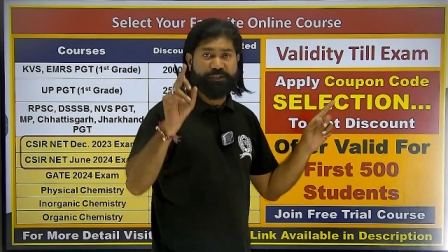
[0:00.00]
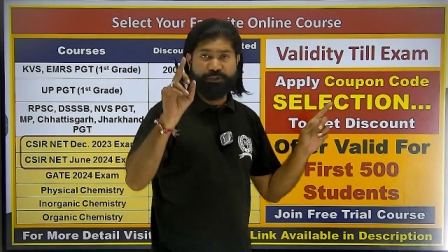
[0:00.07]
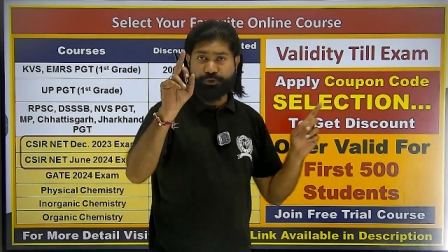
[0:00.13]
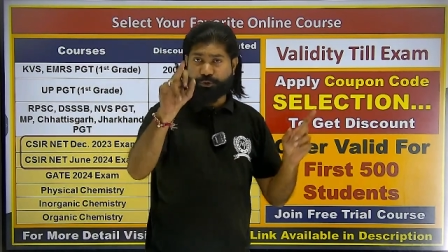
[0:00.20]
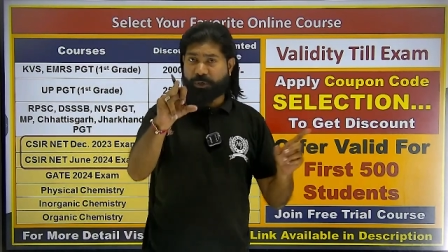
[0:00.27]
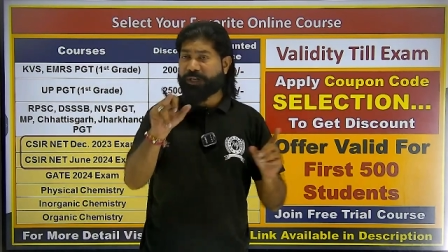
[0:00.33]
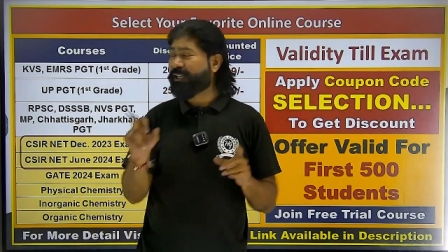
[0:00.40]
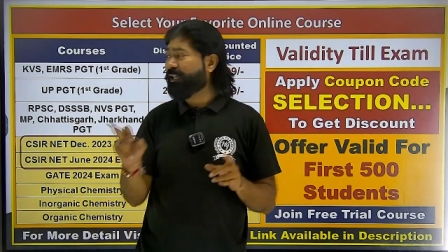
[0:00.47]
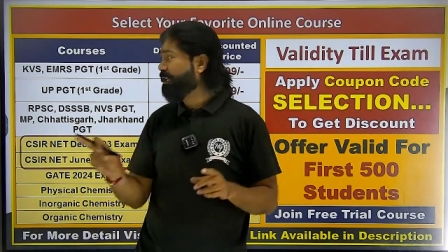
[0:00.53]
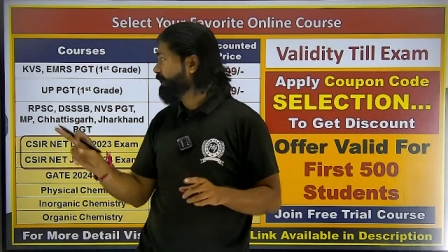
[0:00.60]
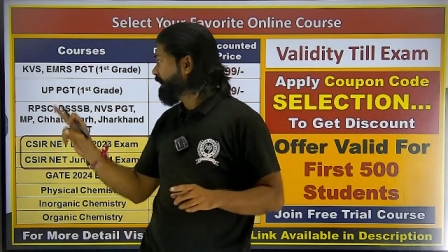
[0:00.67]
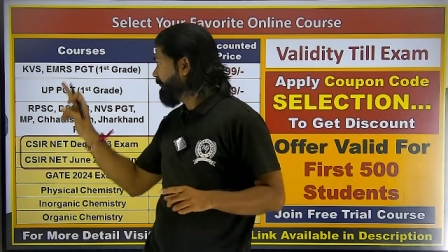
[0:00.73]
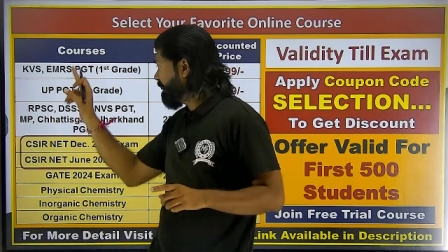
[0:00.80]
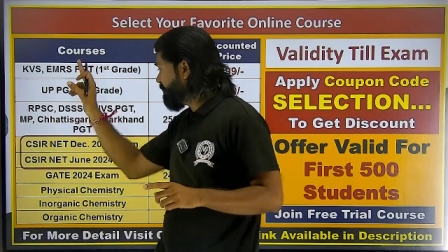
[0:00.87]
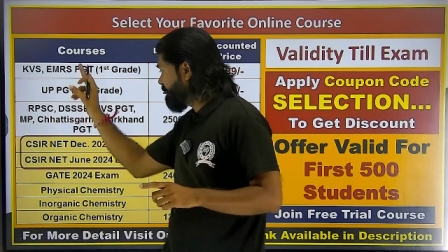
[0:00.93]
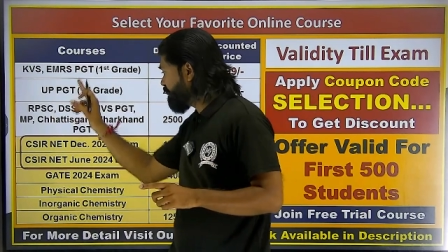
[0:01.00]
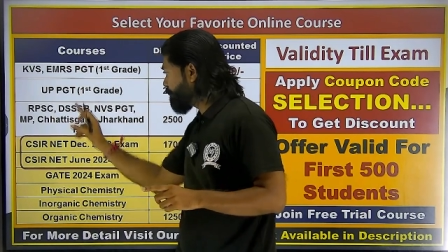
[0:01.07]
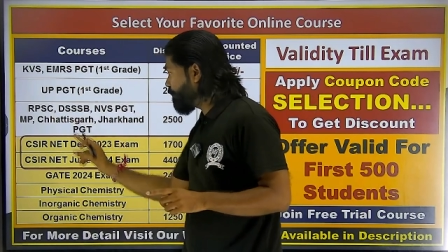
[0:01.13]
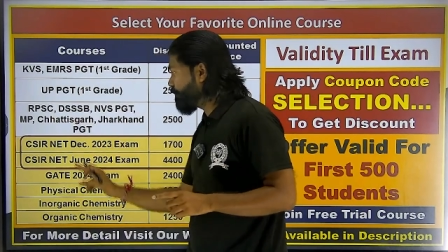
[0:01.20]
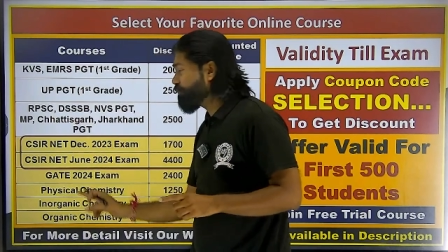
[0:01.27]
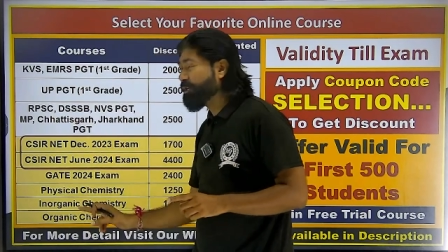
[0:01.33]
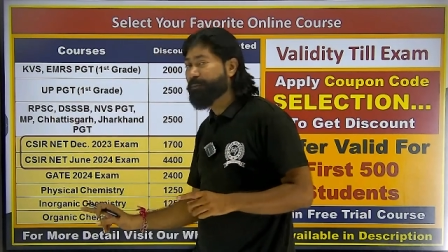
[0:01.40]
ज्वाइन करने के लिए जिस
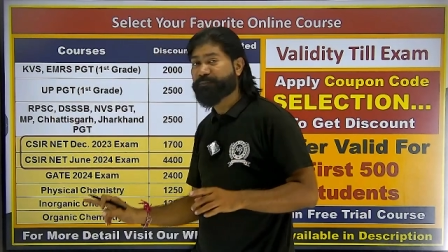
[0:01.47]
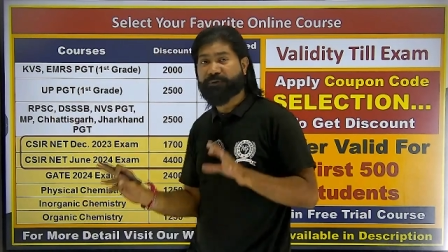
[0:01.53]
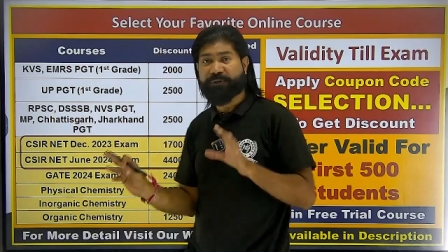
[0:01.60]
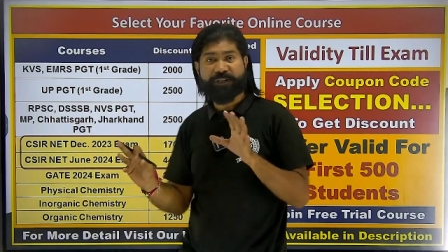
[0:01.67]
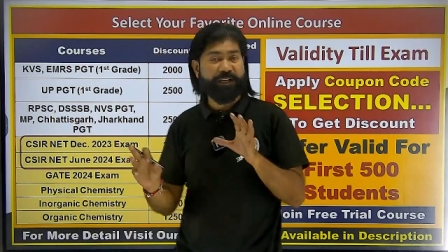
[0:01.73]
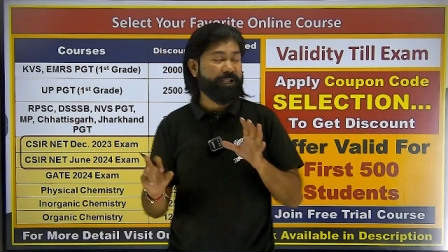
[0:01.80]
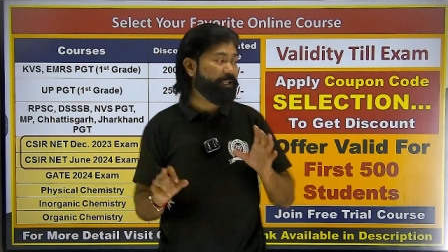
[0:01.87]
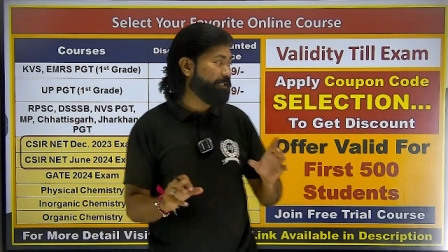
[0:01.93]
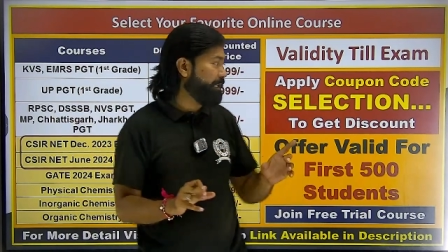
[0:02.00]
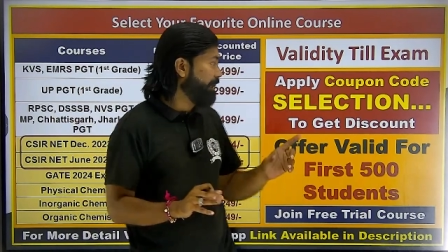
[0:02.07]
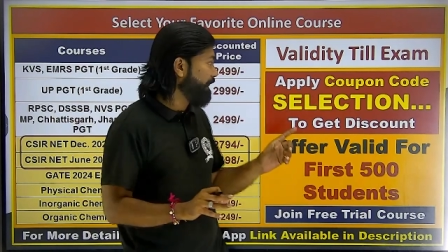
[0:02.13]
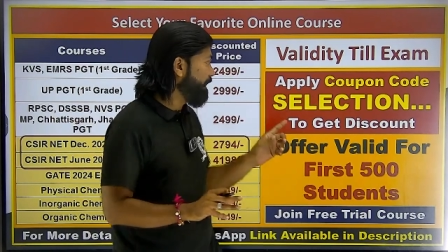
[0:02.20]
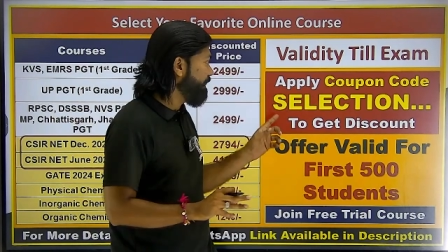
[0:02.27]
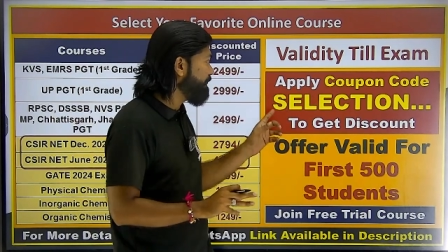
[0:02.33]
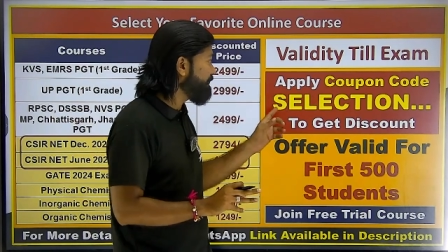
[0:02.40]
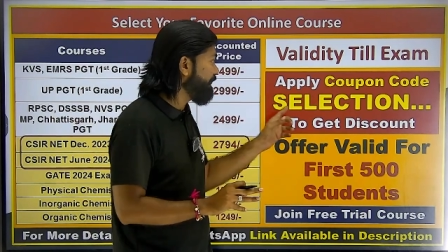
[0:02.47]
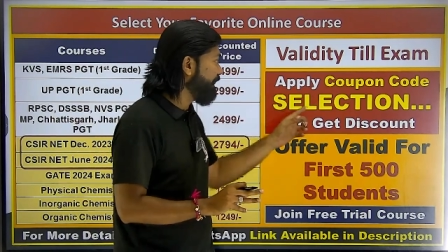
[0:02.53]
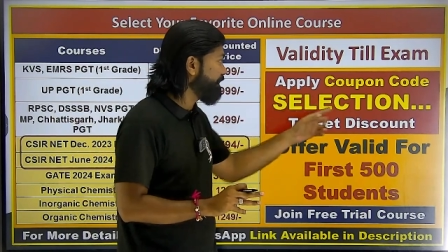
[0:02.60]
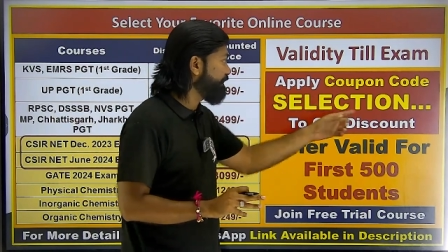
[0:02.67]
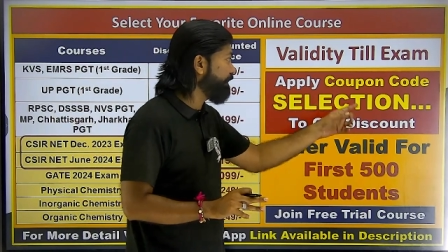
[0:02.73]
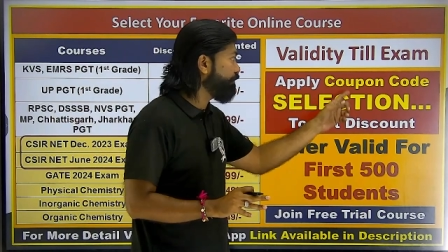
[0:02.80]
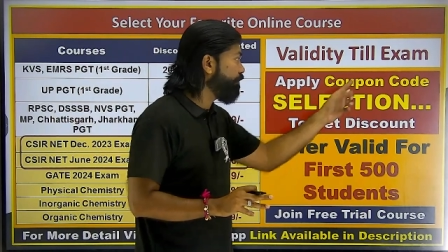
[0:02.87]
कोर्स को आप ज्वाइन करना चाह रहे हैं
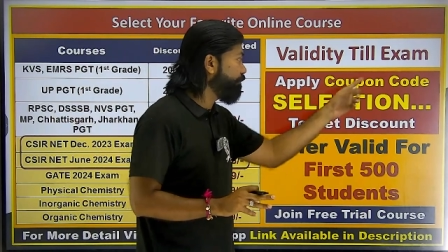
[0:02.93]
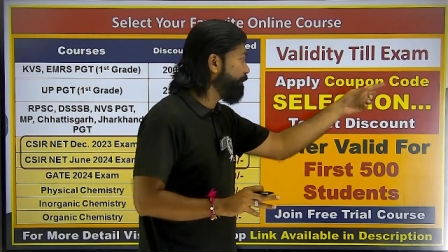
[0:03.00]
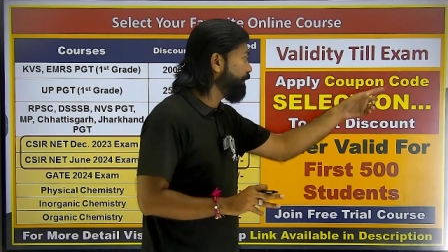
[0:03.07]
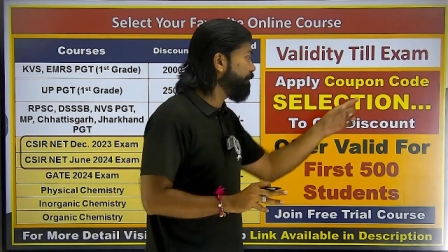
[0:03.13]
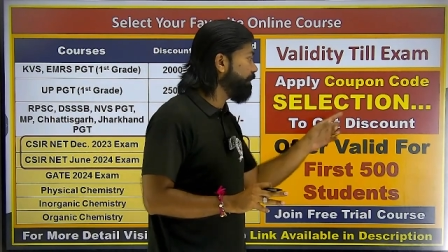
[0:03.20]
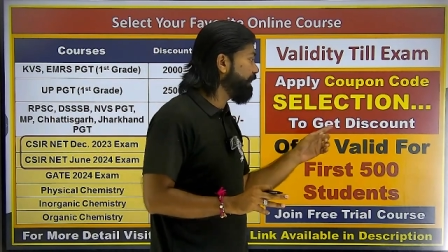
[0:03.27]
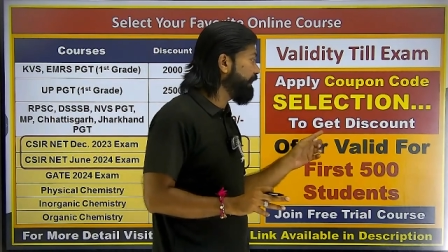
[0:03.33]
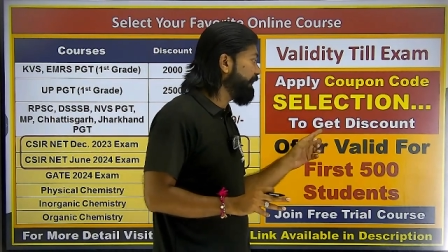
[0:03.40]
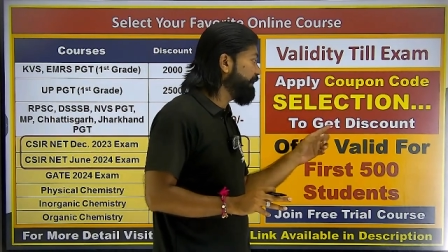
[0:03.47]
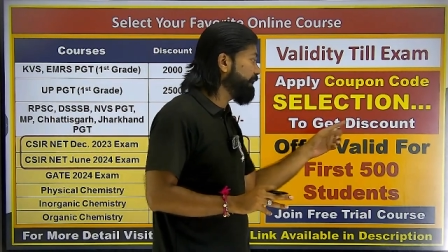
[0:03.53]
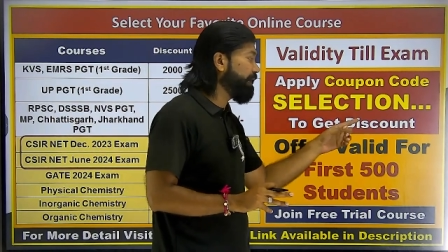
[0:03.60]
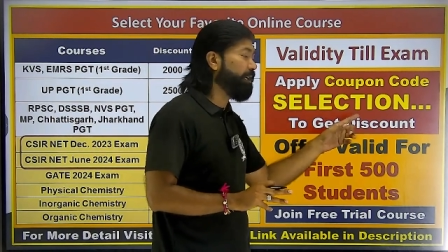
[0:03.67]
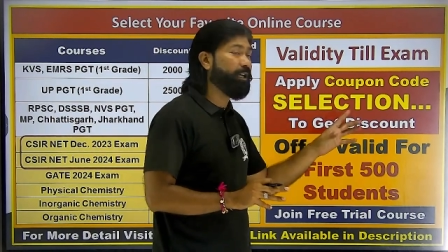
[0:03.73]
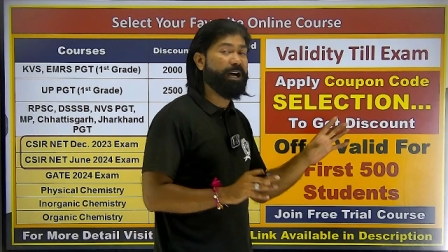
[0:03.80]
सिलेक्शन कूपन कोड लगाइएगा